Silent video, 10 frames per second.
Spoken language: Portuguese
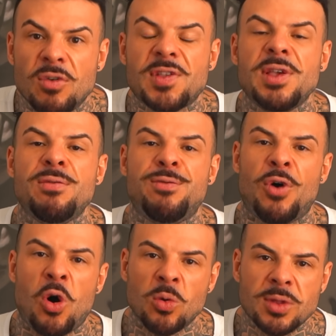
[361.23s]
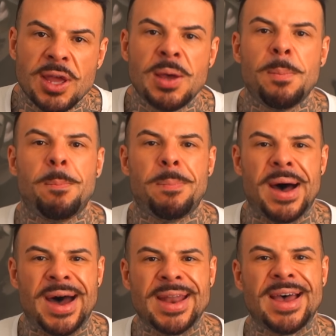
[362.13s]
você volta
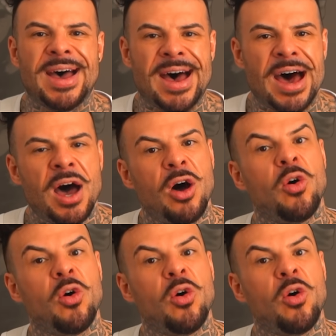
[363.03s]
para a